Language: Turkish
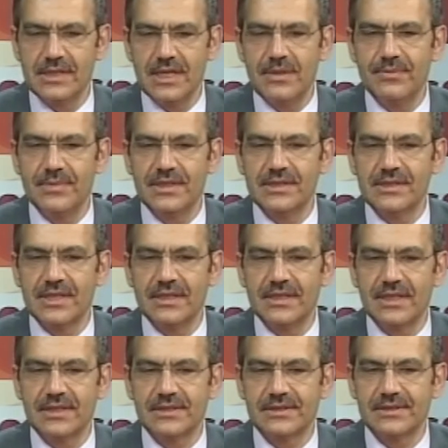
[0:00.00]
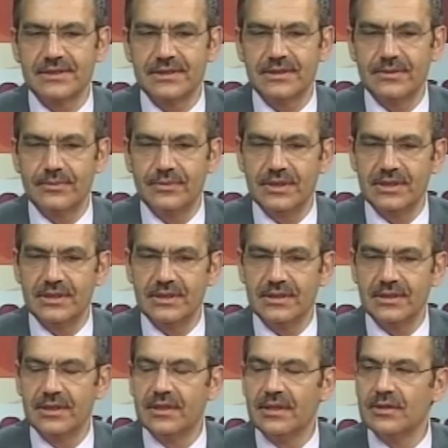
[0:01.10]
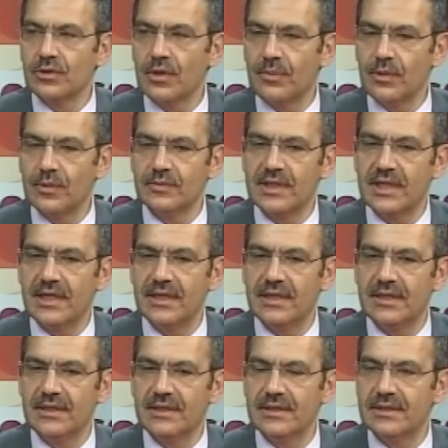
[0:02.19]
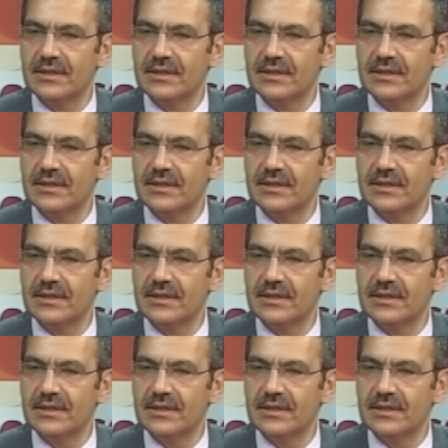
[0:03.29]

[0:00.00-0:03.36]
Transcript: Yani bir insanlar e, bir toplumda e,